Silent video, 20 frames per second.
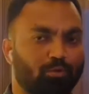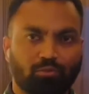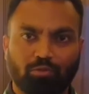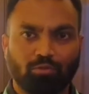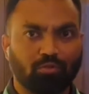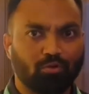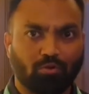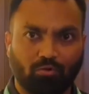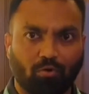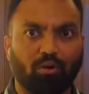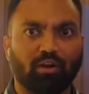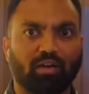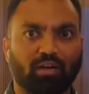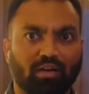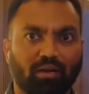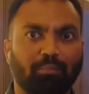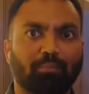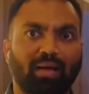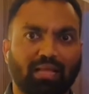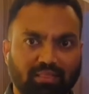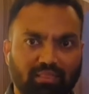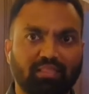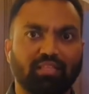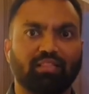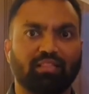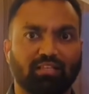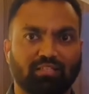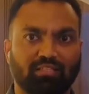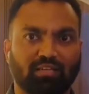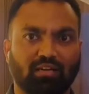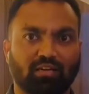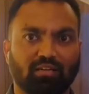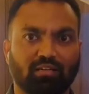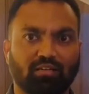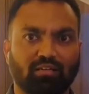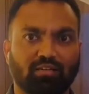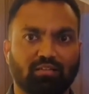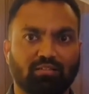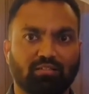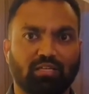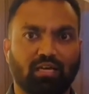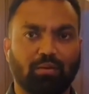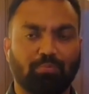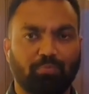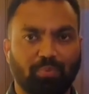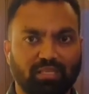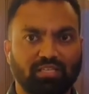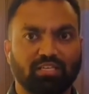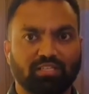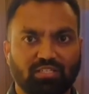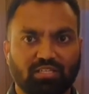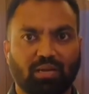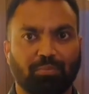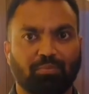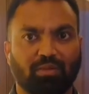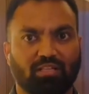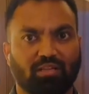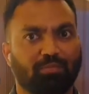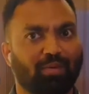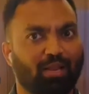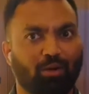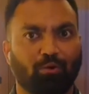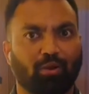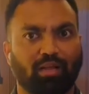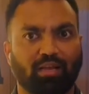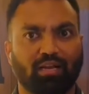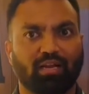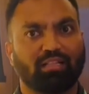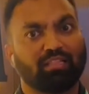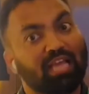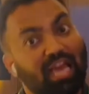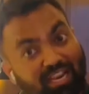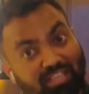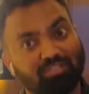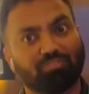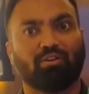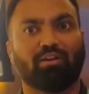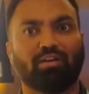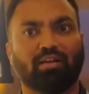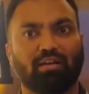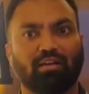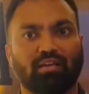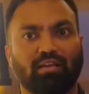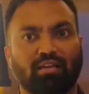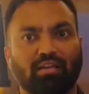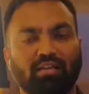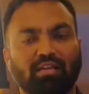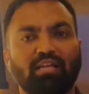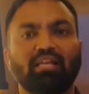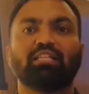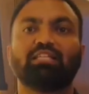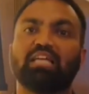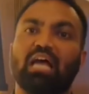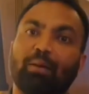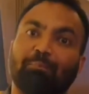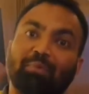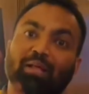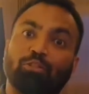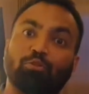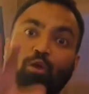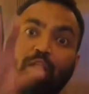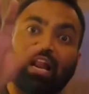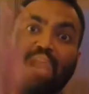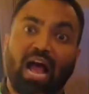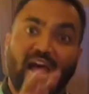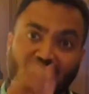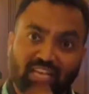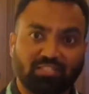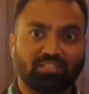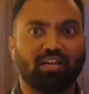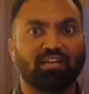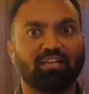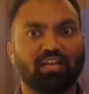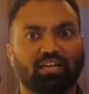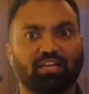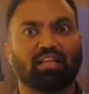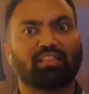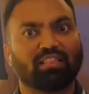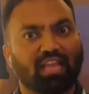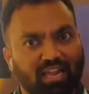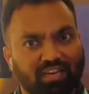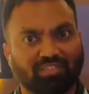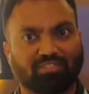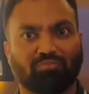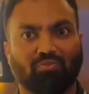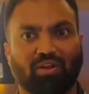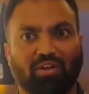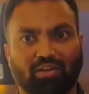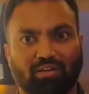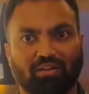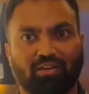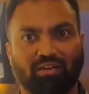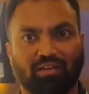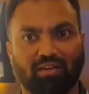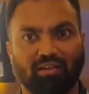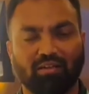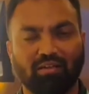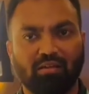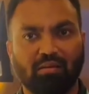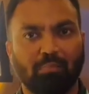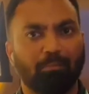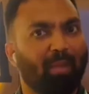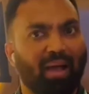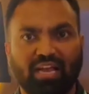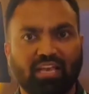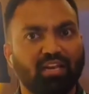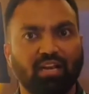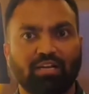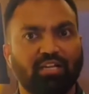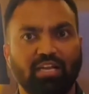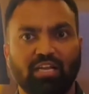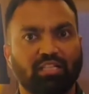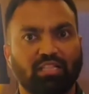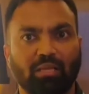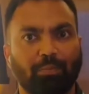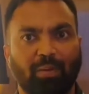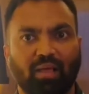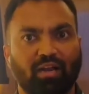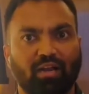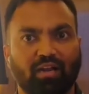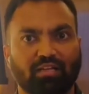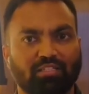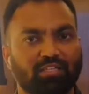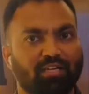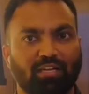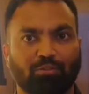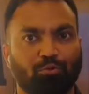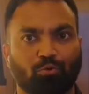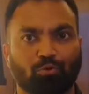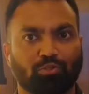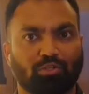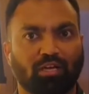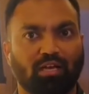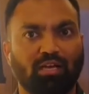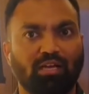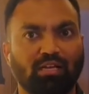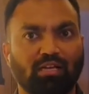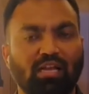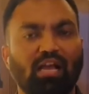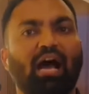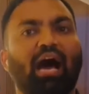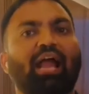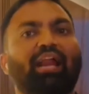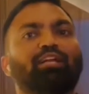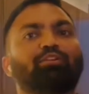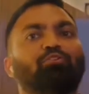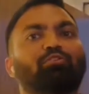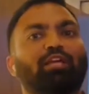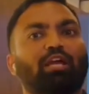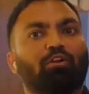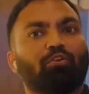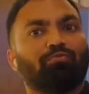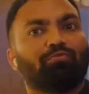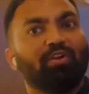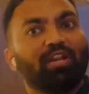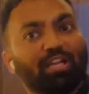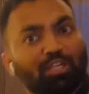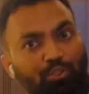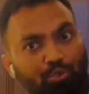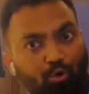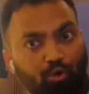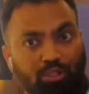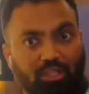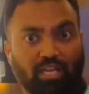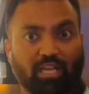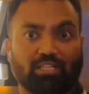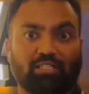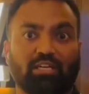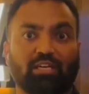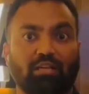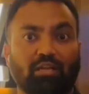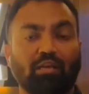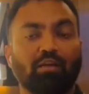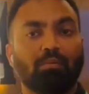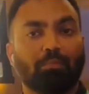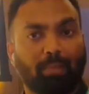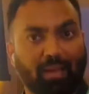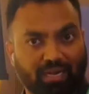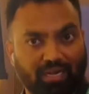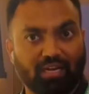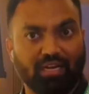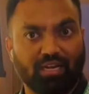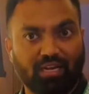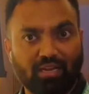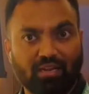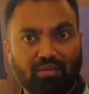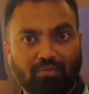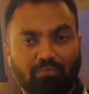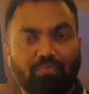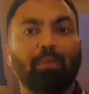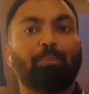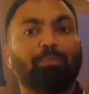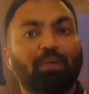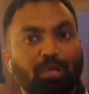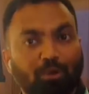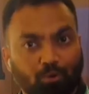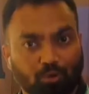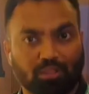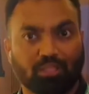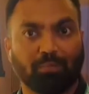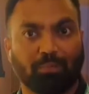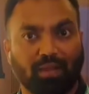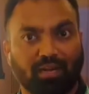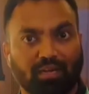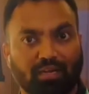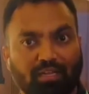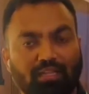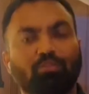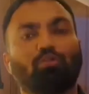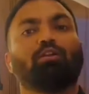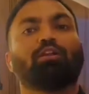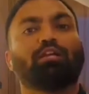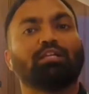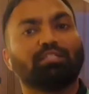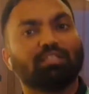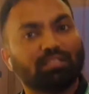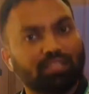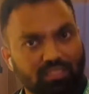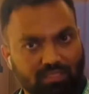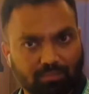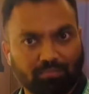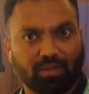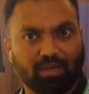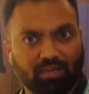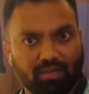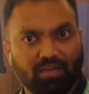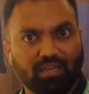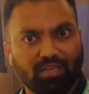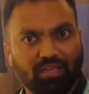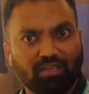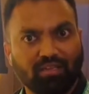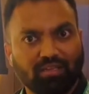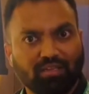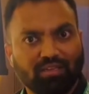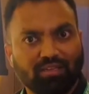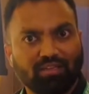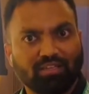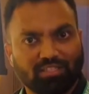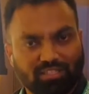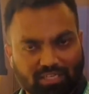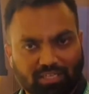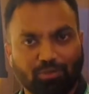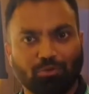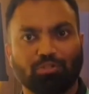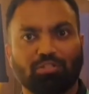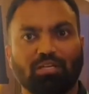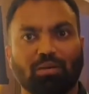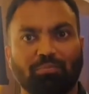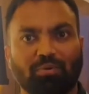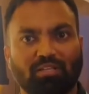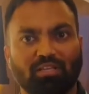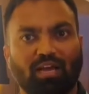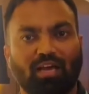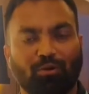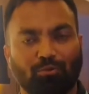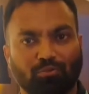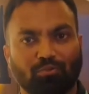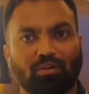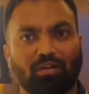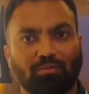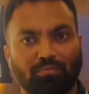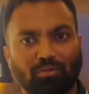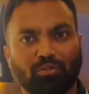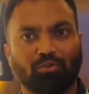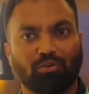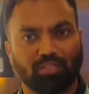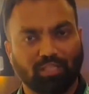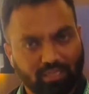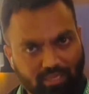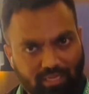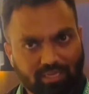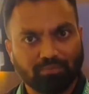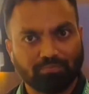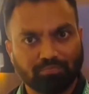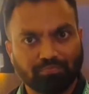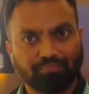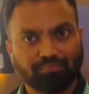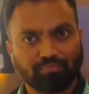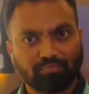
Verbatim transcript: পছন্দ করেন না বাদ দিতে চান যার প্রেজেন্সটা আপনাদের ভালো লাগে না তার স্ট্রাইক রেট নিয়ে যে আপনার দলের হাইয়েস্ট রান গেটার তার স্ট্রাইক রেট নিয়ে বাকিরা টিকতে পারে না সেটা দোষ না আরেকজন কেন ফিনিশ করতে আসেন পারেননি ফিফটি করতে পারেননি দলকে যেতে পারেননি সেটা হচ্ছে আপনাদের আলোচনার বিষয় তাই না